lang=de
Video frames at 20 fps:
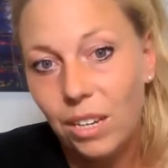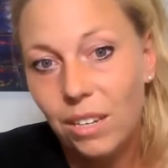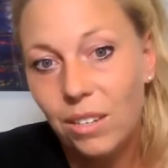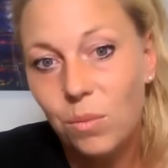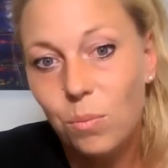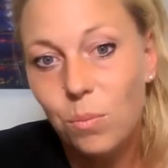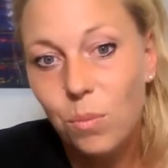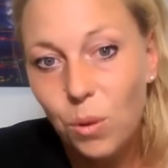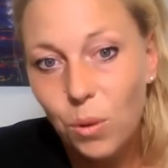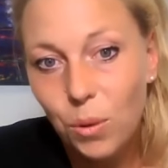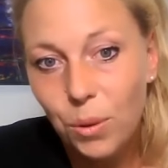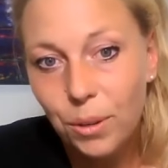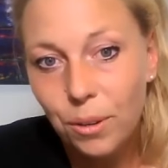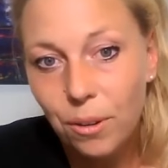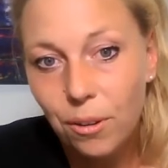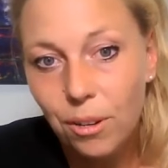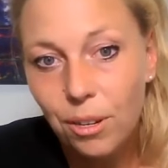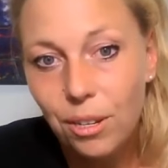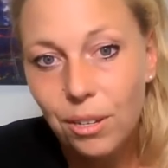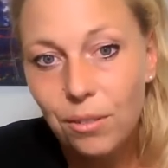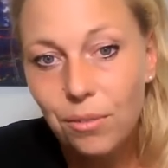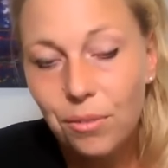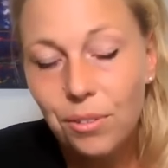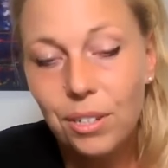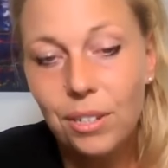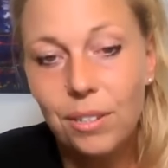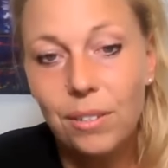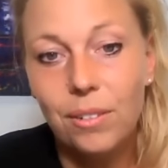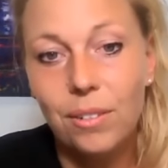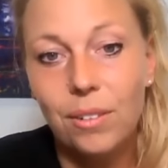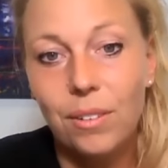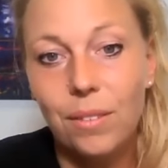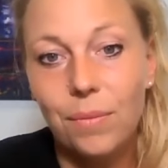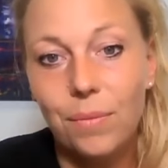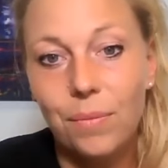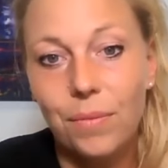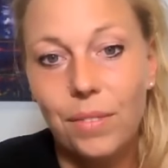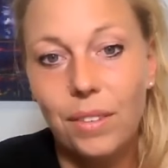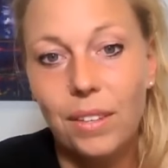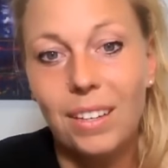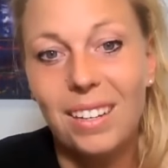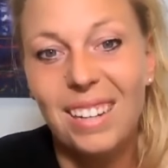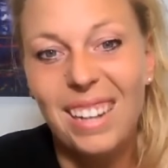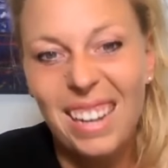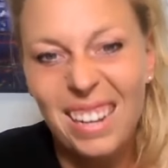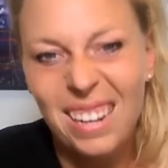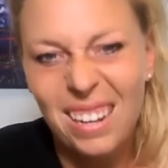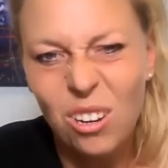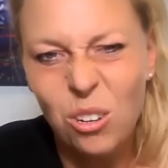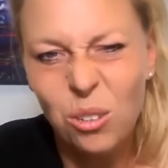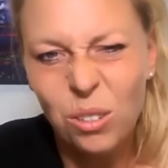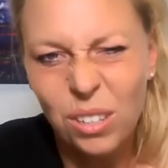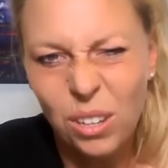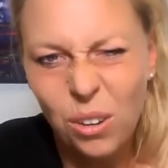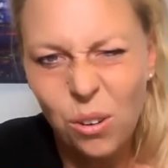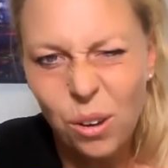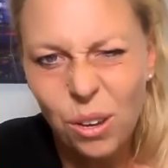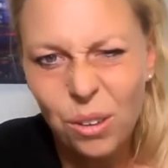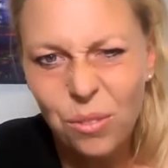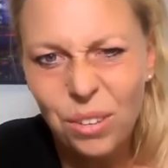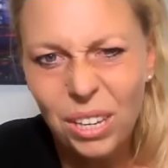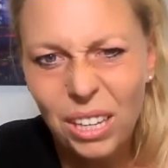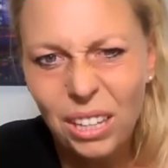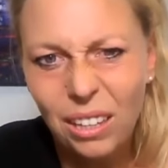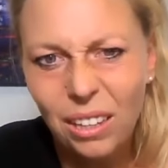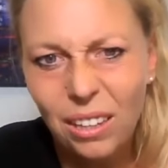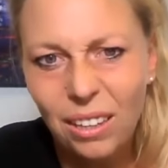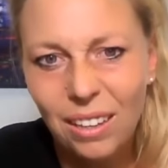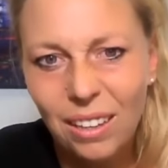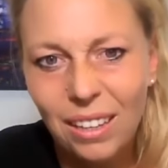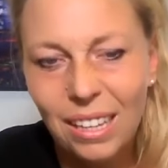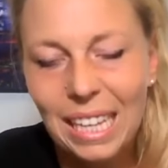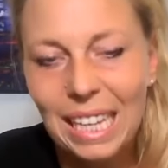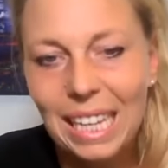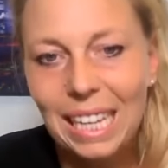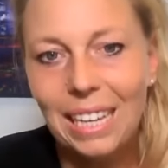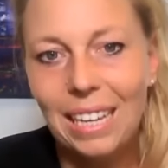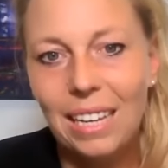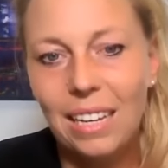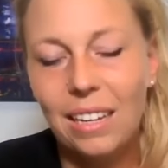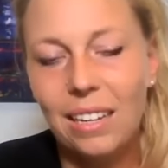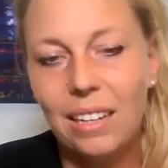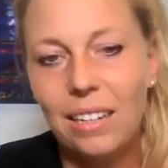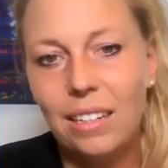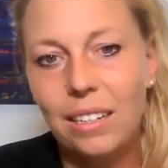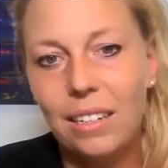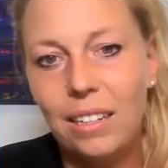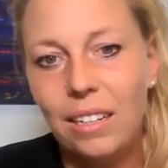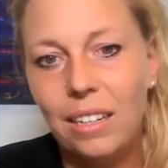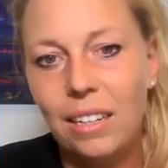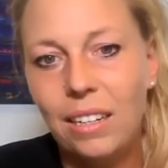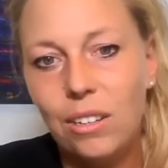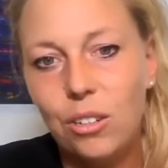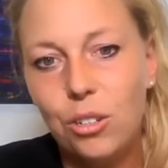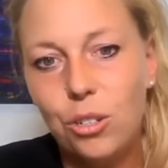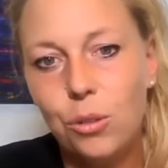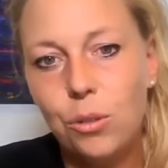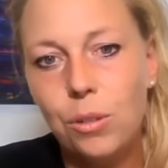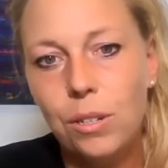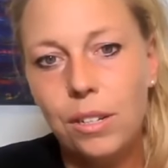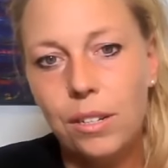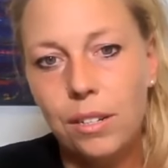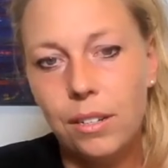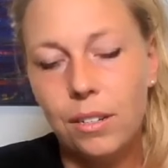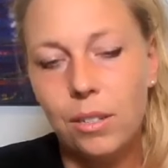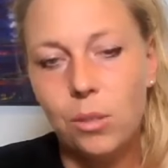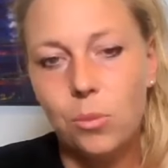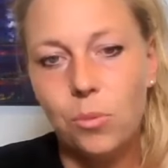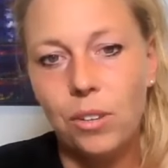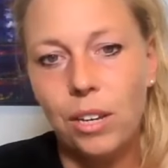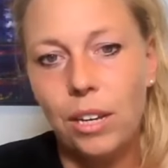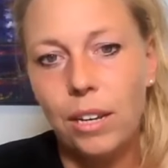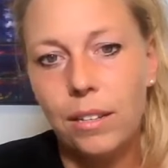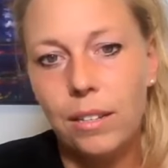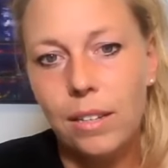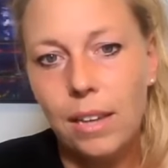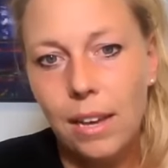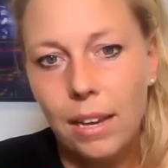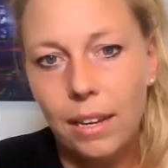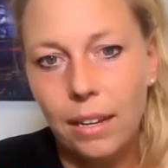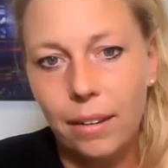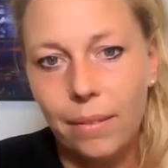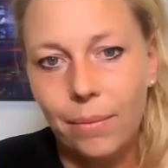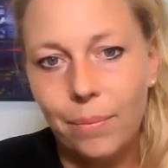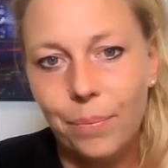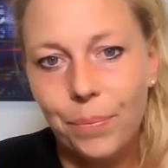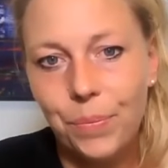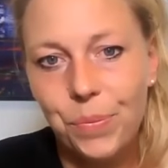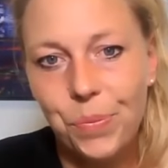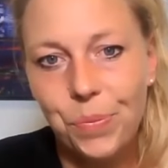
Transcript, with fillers: es blöd läuft, leider auch sehr häufig, die Schulter des Pferdes ein.